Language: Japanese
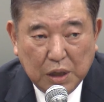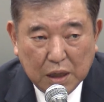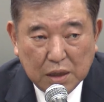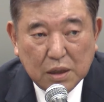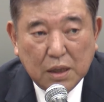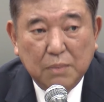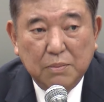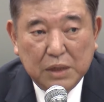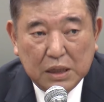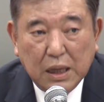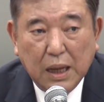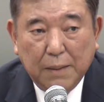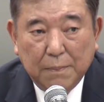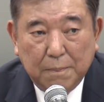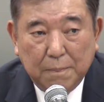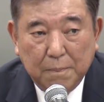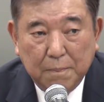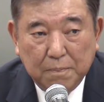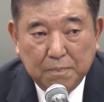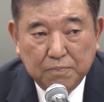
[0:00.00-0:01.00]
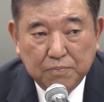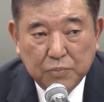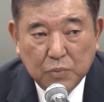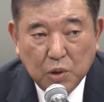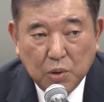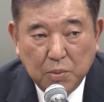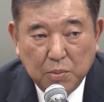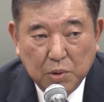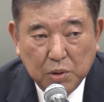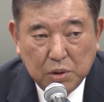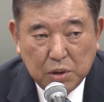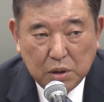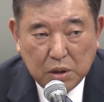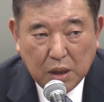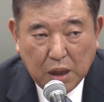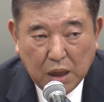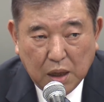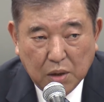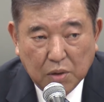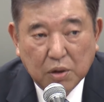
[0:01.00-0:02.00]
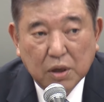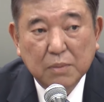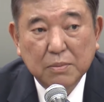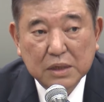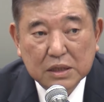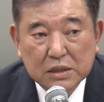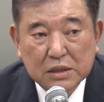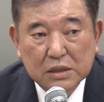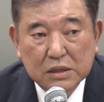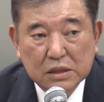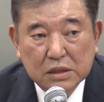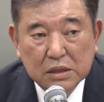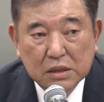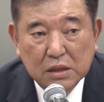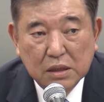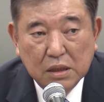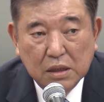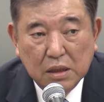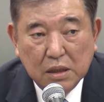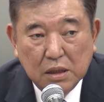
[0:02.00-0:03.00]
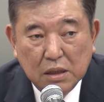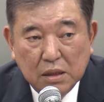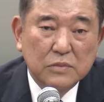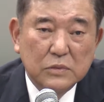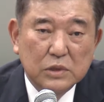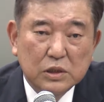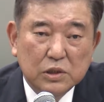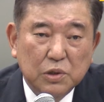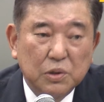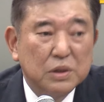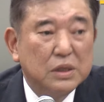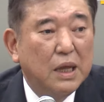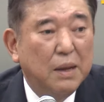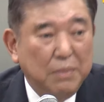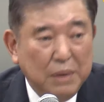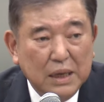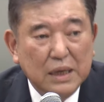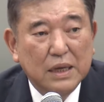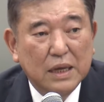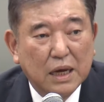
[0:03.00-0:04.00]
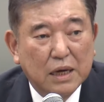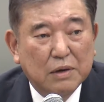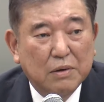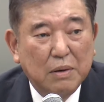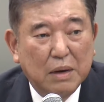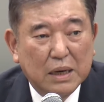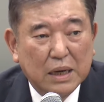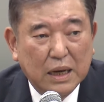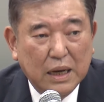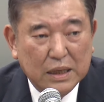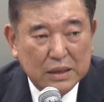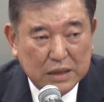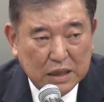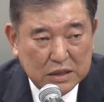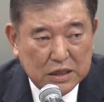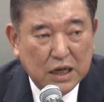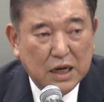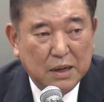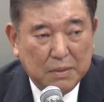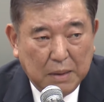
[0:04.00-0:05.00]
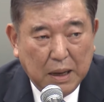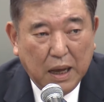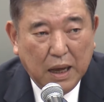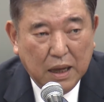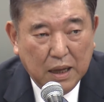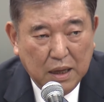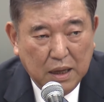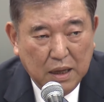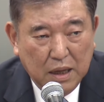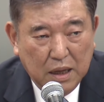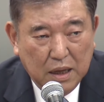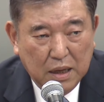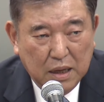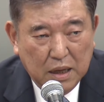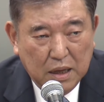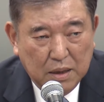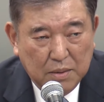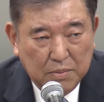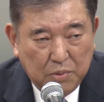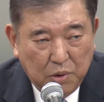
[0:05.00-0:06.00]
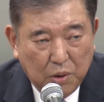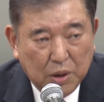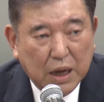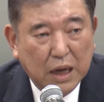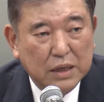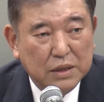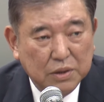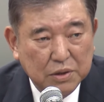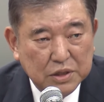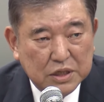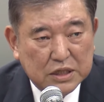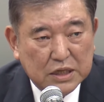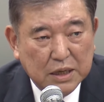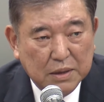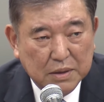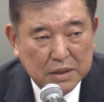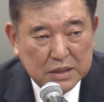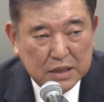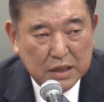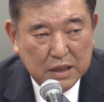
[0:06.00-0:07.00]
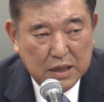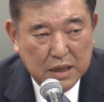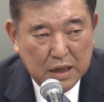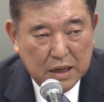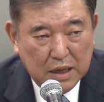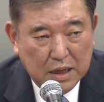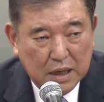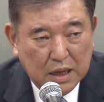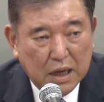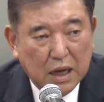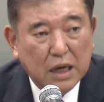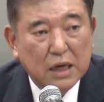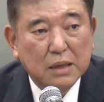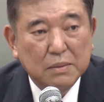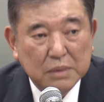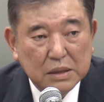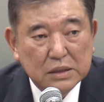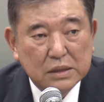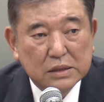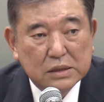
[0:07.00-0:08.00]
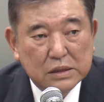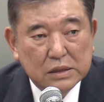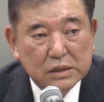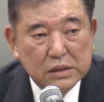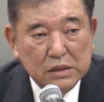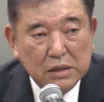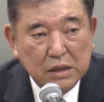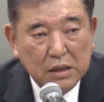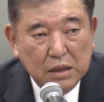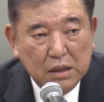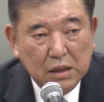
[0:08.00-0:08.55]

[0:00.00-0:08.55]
をやってみたいと思っております。そのために役割が果たせれば、当該の幸せであります。